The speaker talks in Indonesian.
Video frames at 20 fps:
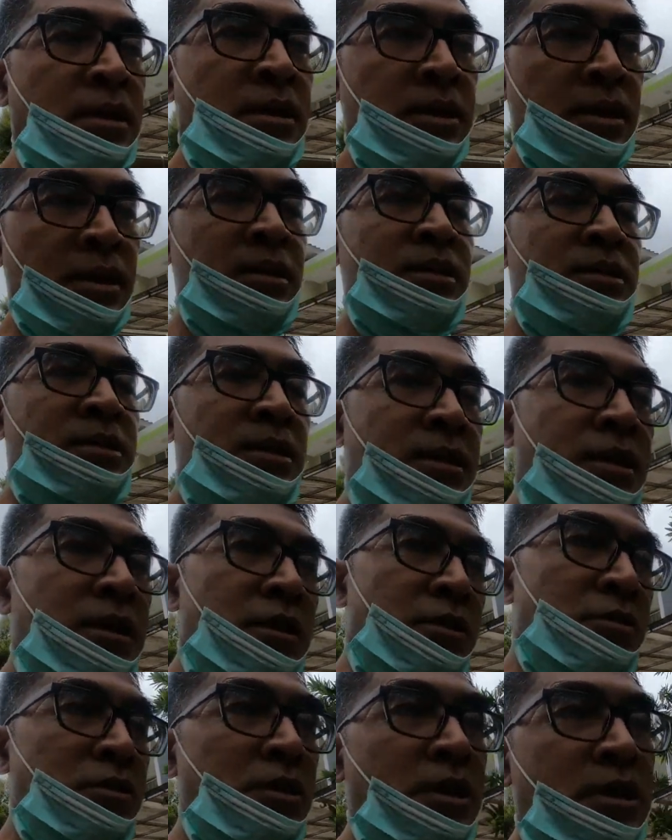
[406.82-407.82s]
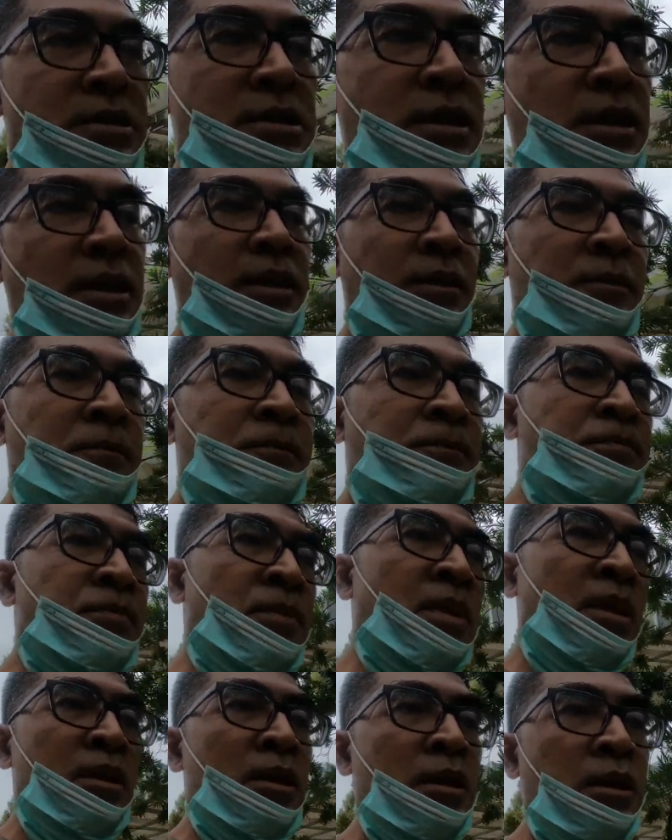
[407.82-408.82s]
ya jadi itu yang saya
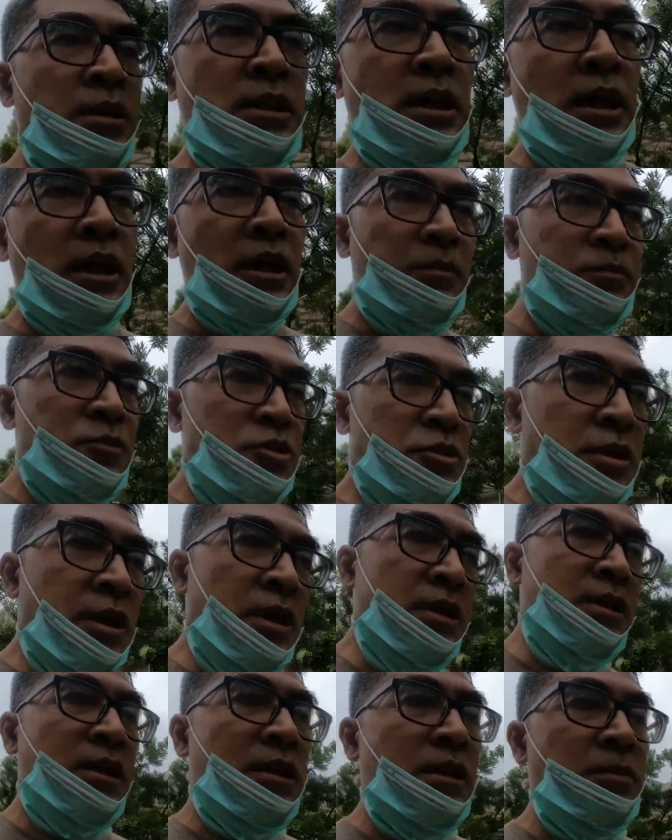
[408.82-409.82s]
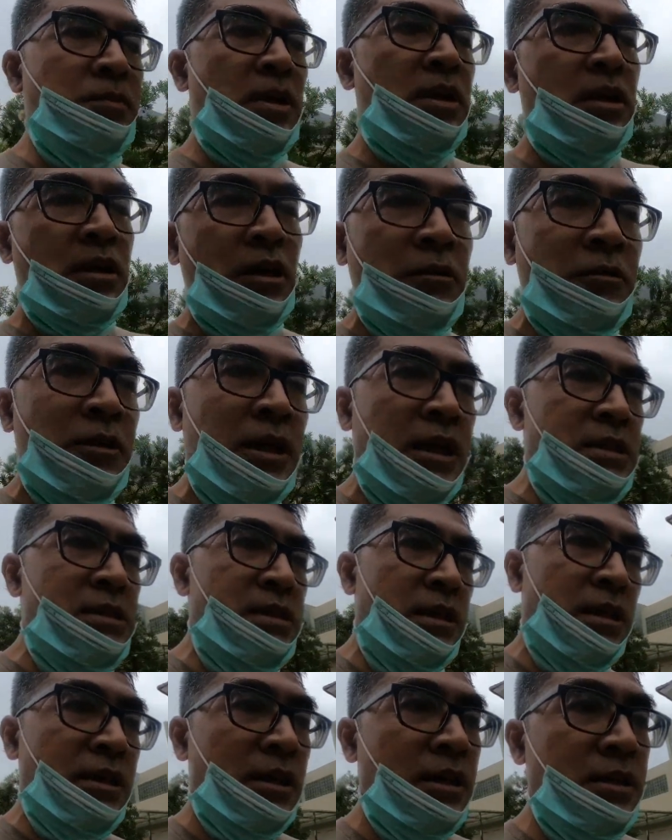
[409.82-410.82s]
tangkap juga dari pergaulan
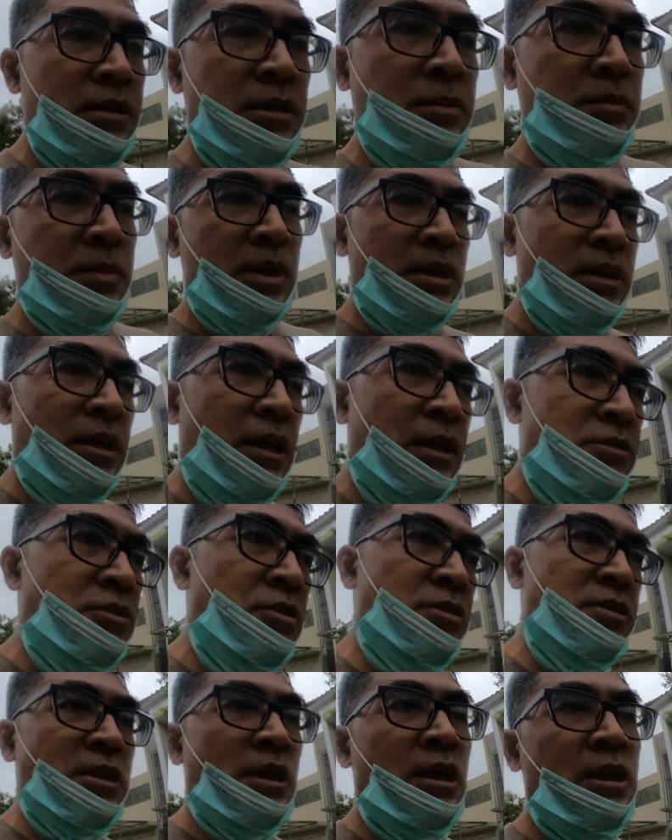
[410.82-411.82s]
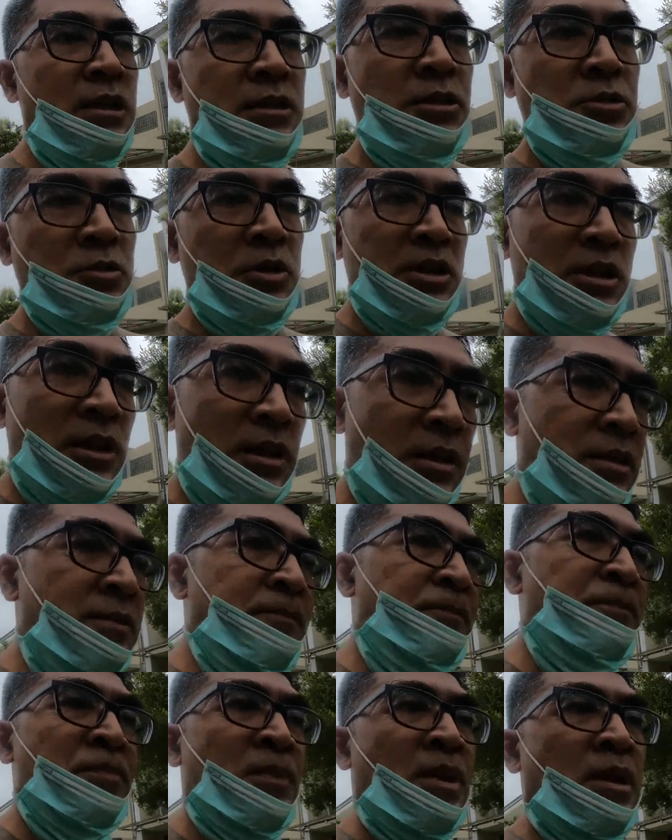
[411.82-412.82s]
saya di media sosial di Twitter
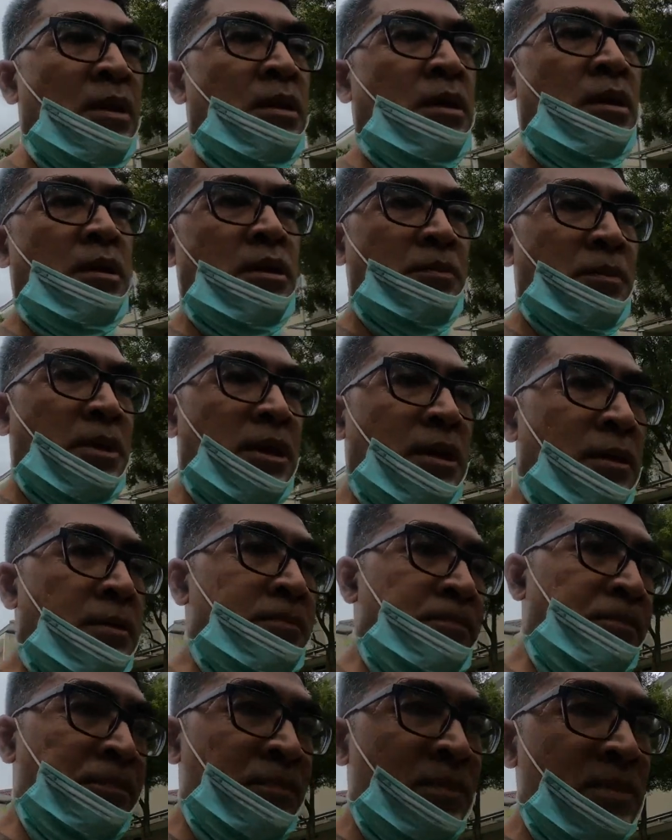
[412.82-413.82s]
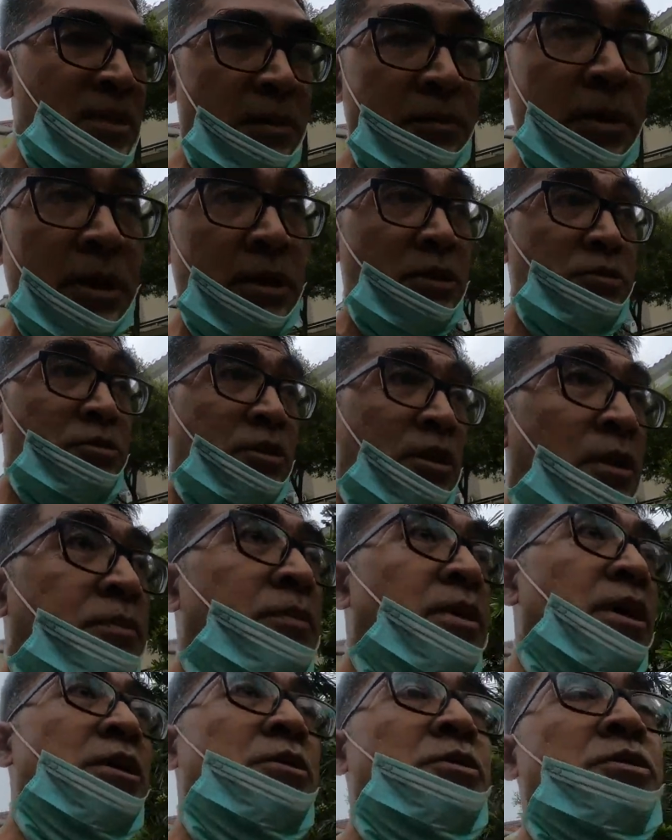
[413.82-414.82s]
yang mana saya banyak juga
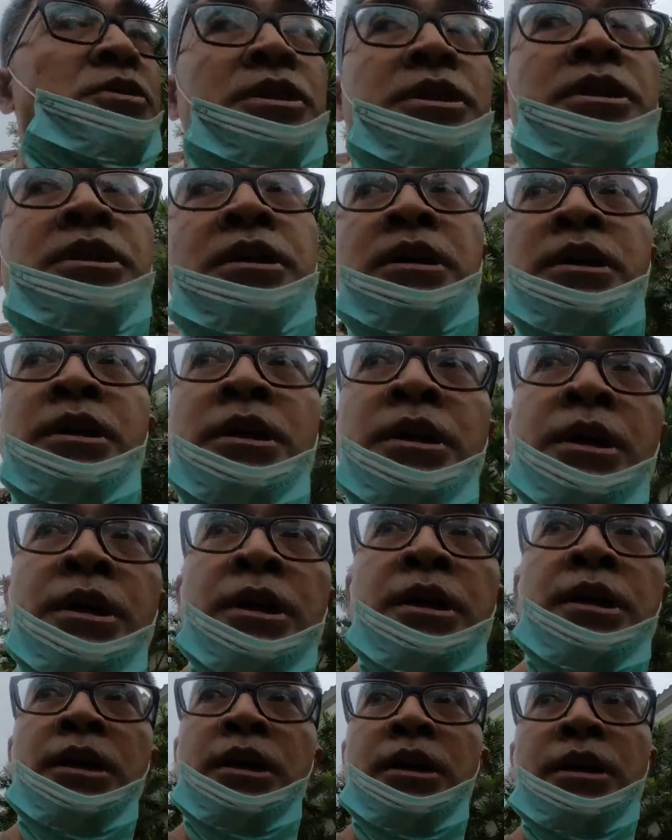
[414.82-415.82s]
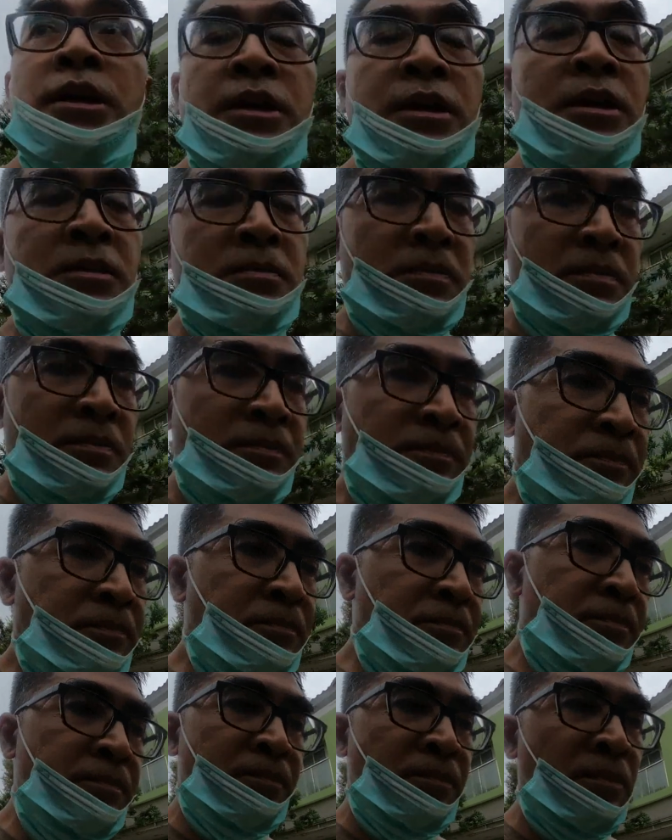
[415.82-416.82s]
mengikuti eh,
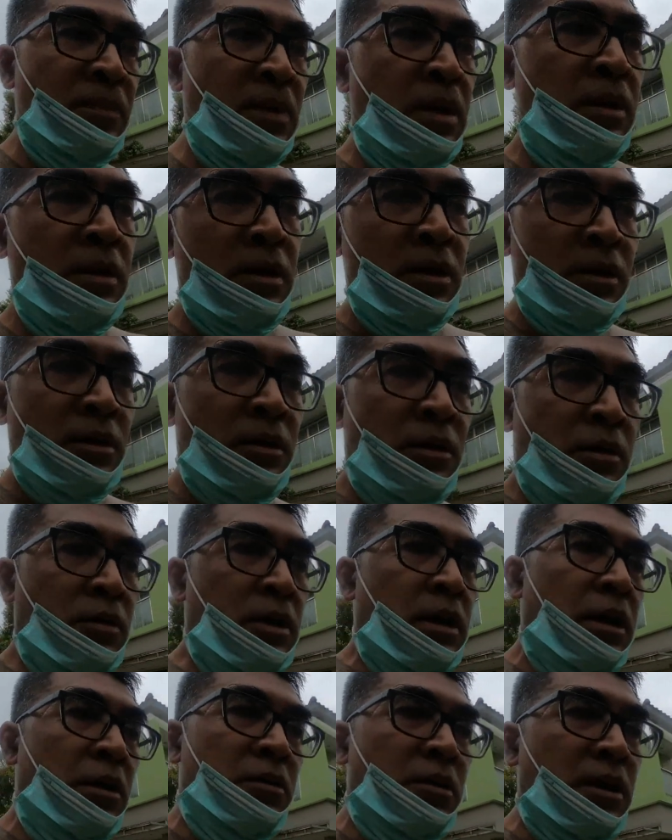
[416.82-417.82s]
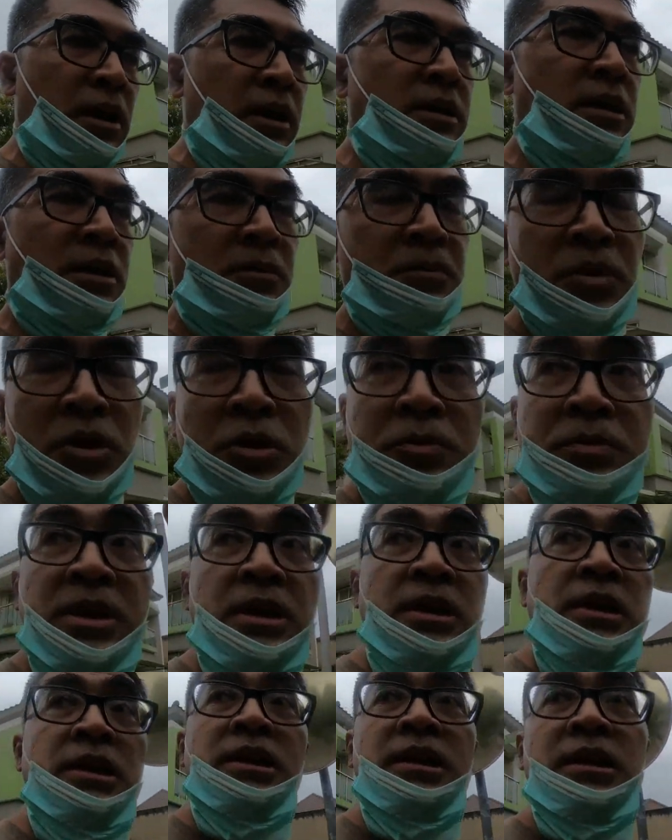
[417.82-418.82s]
orang-orang uh, yang
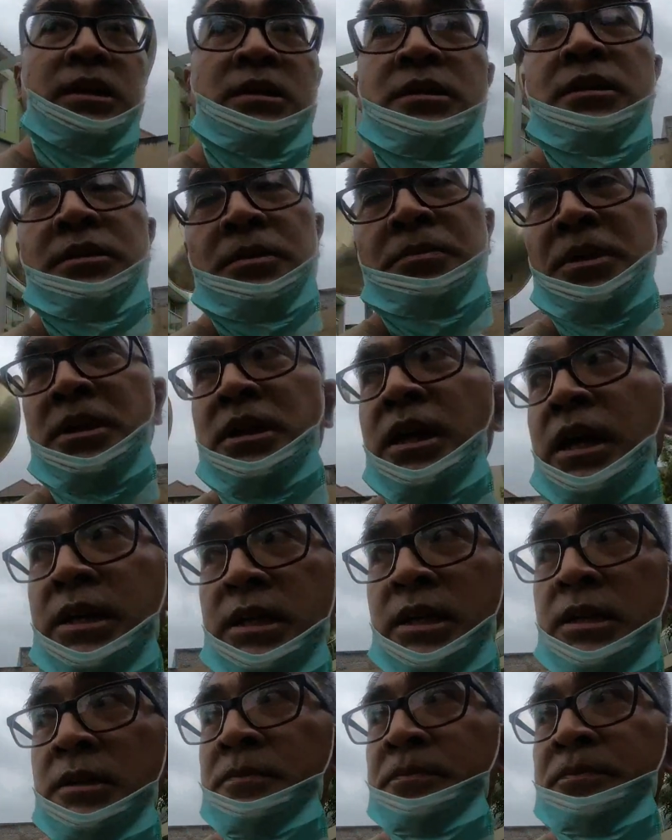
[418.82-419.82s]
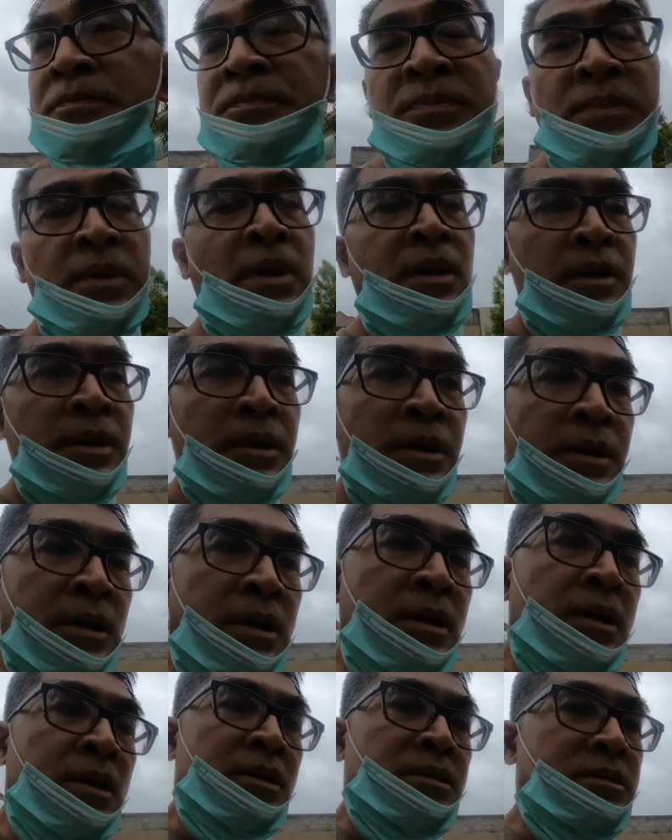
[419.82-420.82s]
prominent ya di bidangnya
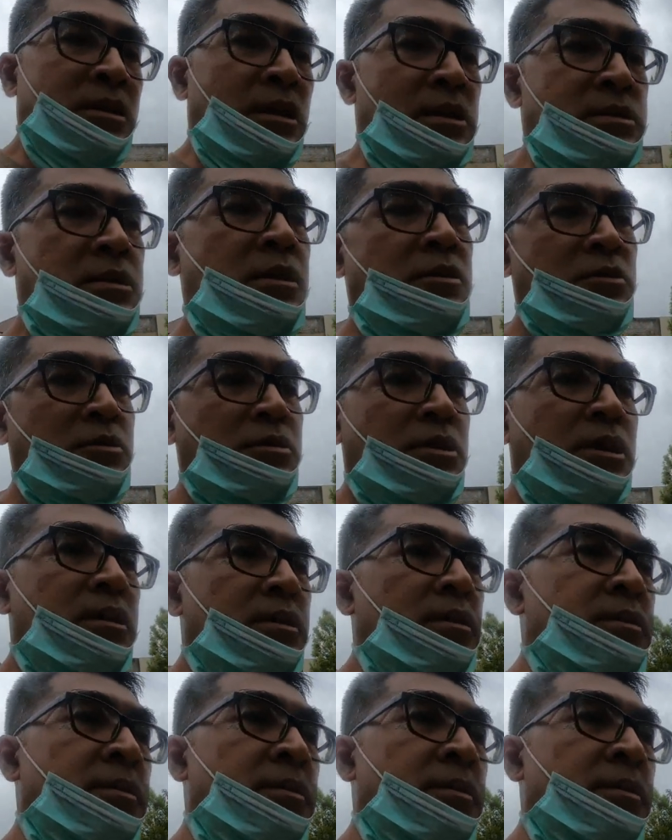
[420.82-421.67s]
salah satunya